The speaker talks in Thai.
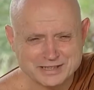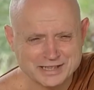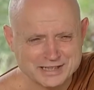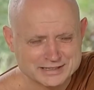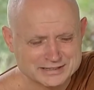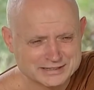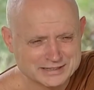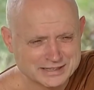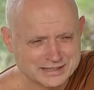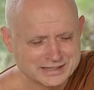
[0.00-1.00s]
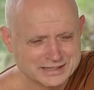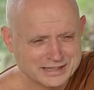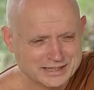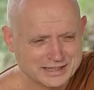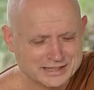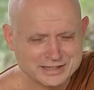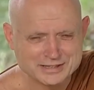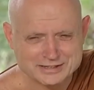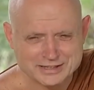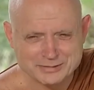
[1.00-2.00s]
กมากแต่การ
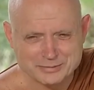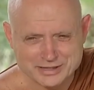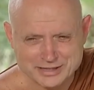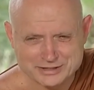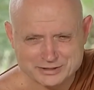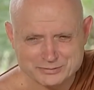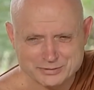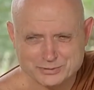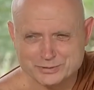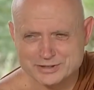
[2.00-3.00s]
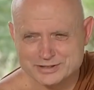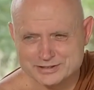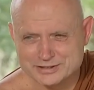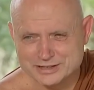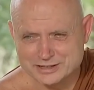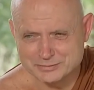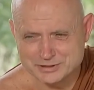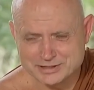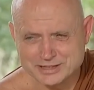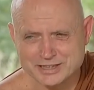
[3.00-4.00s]
เกิดในประเทศสมควร เช่น
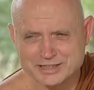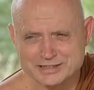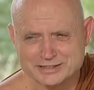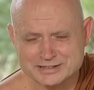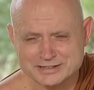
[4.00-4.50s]
เมืองไทย